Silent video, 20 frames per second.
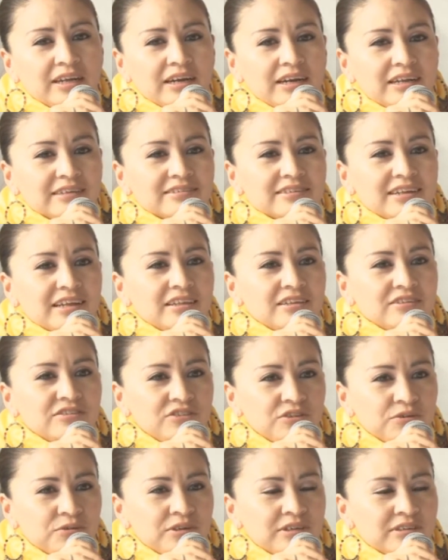las
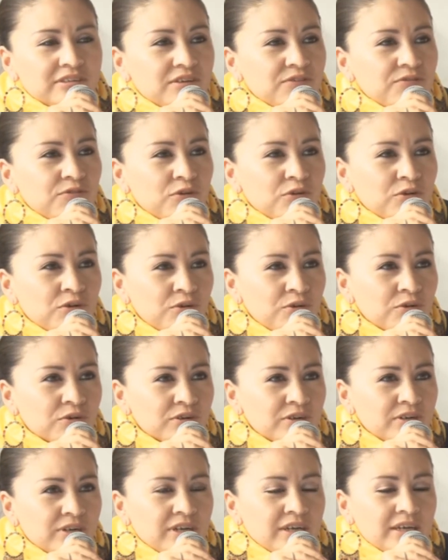tradiciones, el
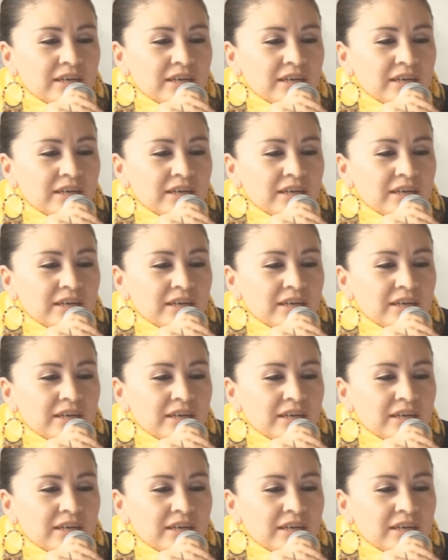folclore.